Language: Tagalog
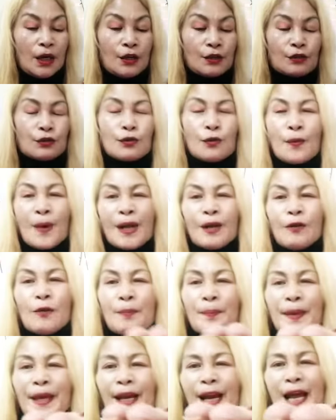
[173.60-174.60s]
So,
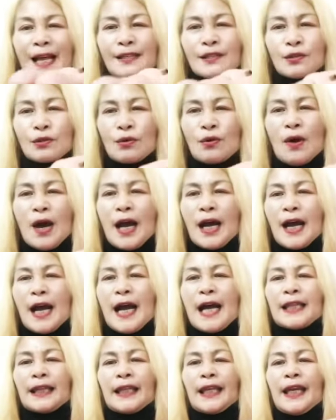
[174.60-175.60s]
walong piraso ang
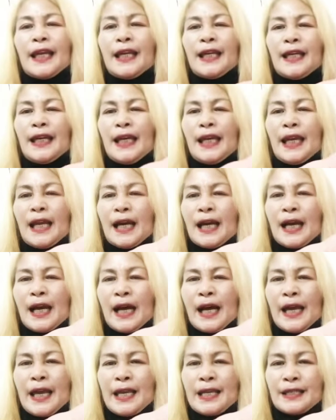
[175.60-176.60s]
ating
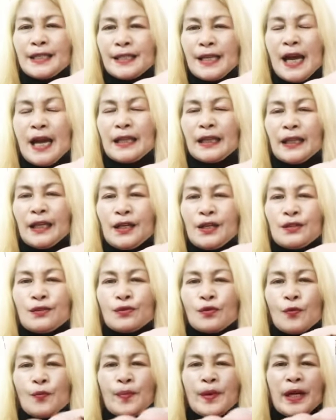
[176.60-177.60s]
ilagay sa ating
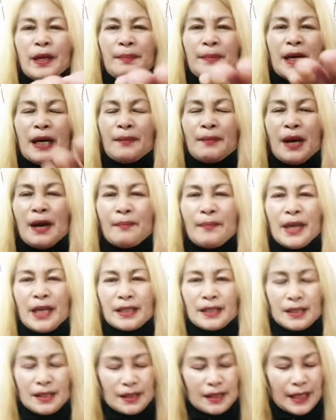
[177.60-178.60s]
sobre mga
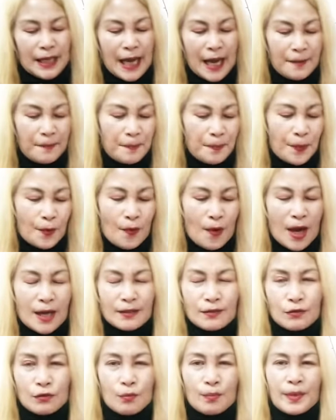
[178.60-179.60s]
mamis. Yan po,
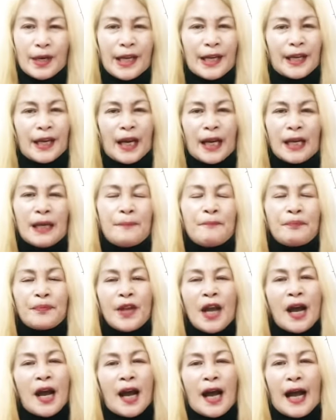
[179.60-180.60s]
ang sobring yan
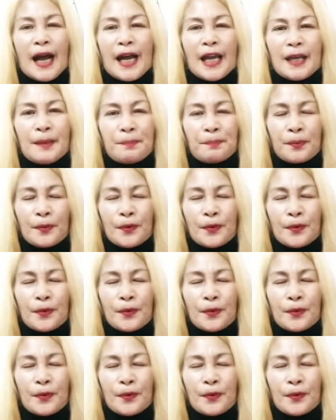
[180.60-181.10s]
ay